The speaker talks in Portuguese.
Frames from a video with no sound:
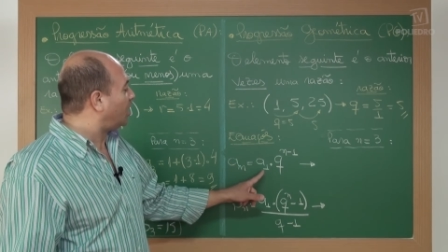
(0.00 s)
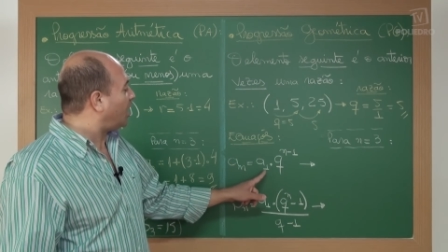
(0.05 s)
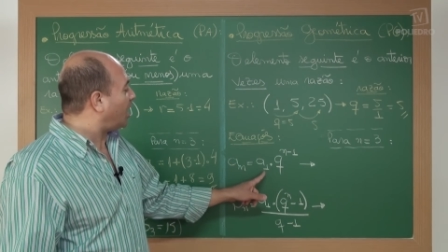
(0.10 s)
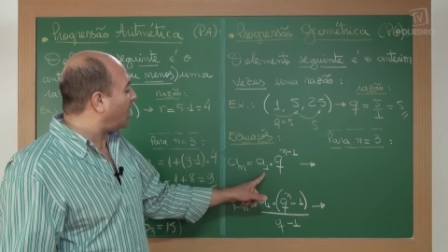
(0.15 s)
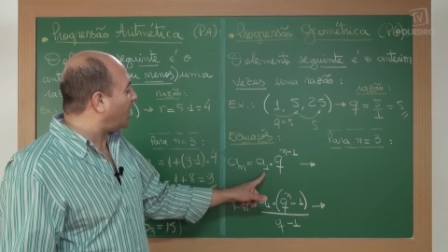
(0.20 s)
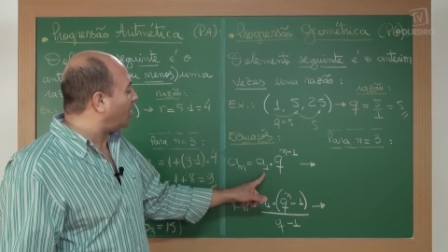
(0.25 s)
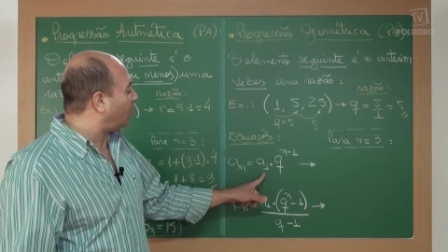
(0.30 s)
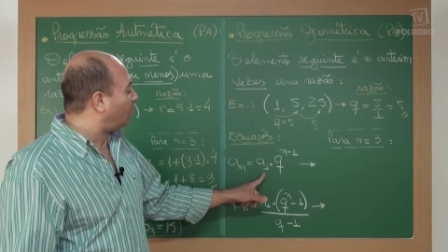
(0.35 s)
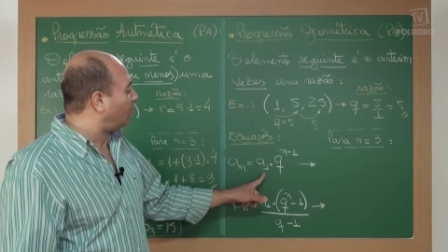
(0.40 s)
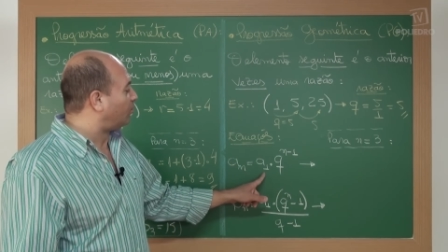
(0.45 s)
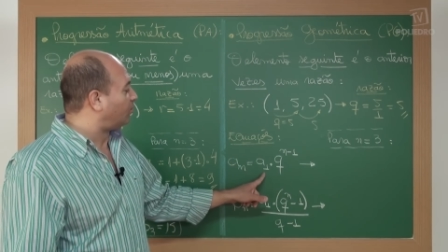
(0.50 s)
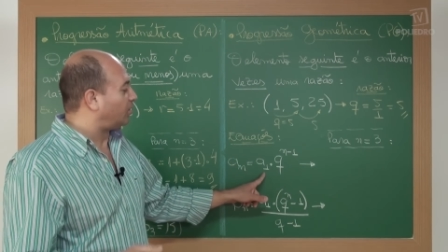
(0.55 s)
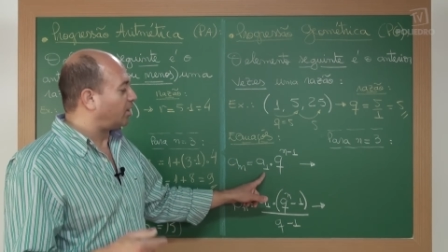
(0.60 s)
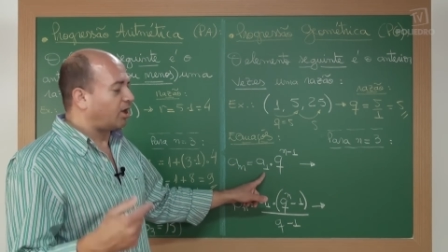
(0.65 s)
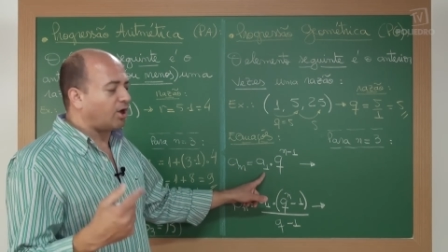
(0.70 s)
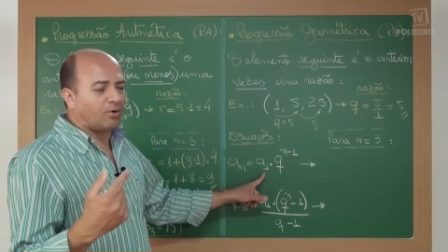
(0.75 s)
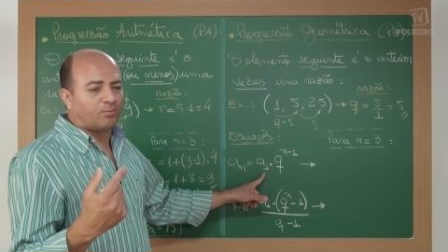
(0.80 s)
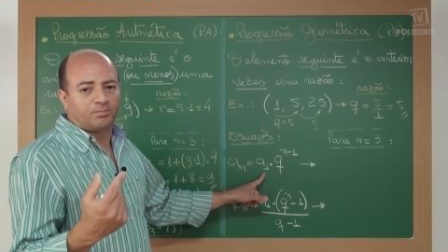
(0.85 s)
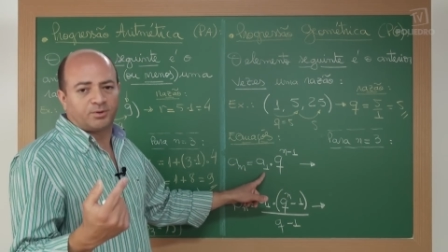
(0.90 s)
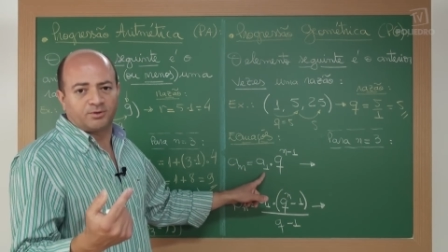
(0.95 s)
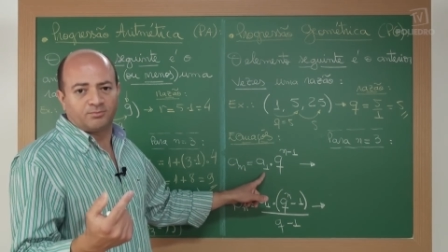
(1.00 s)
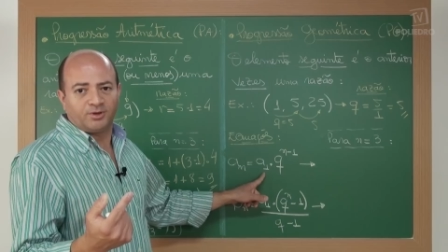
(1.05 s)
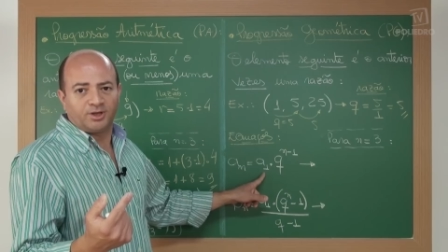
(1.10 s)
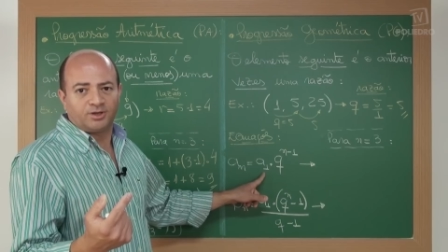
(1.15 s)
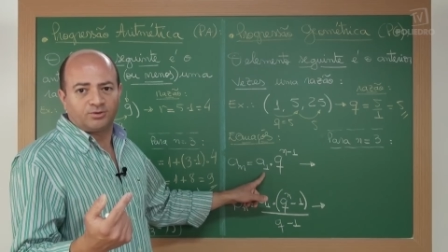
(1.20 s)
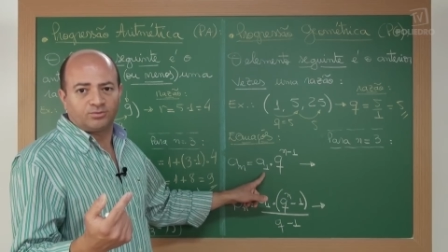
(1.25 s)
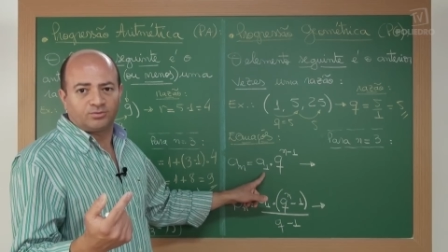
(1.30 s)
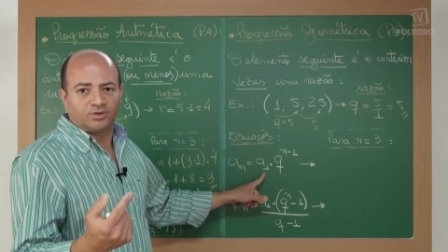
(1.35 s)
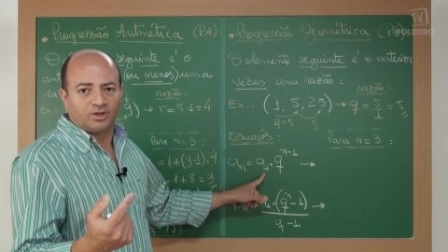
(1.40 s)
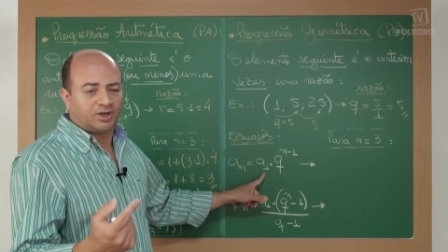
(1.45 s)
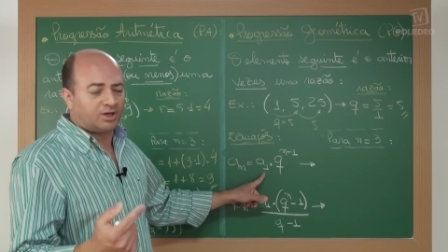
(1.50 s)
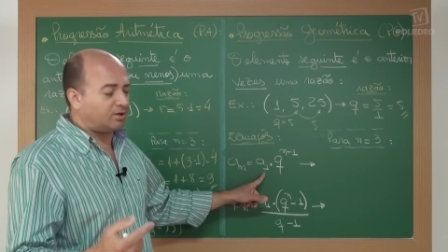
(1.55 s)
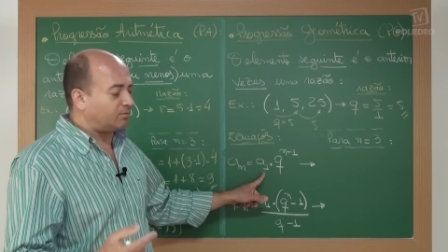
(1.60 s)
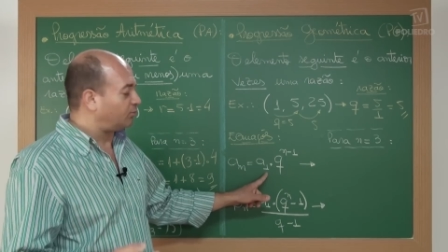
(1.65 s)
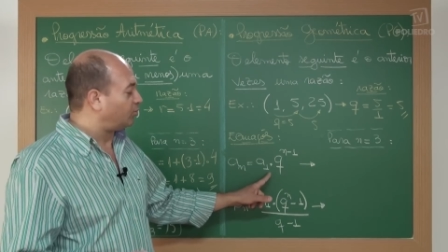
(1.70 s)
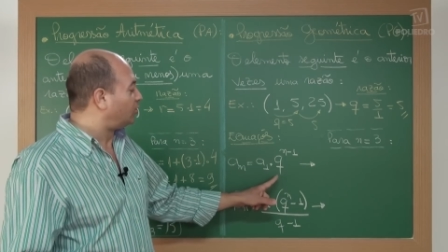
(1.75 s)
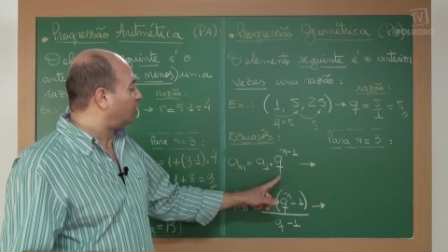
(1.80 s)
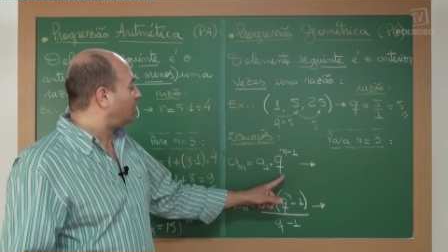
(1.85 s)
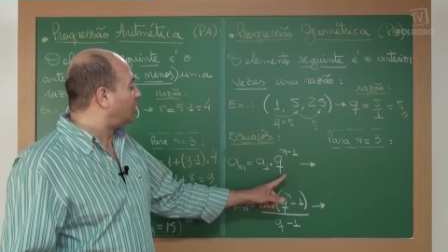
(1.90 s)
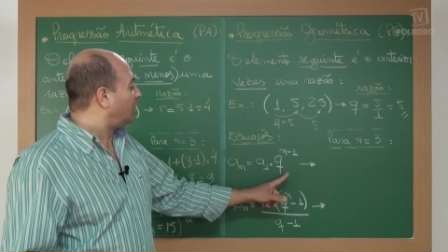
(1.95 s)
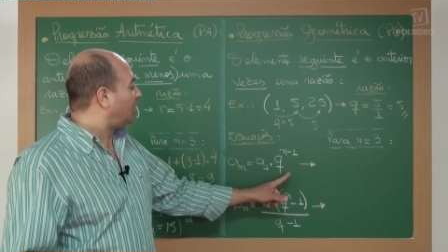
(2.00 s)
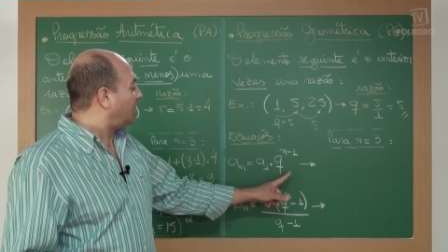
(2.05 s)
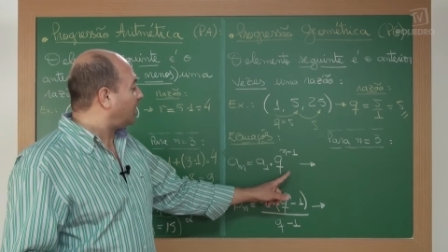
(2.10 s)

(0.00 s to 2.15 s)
a 1 é o primeiro termo,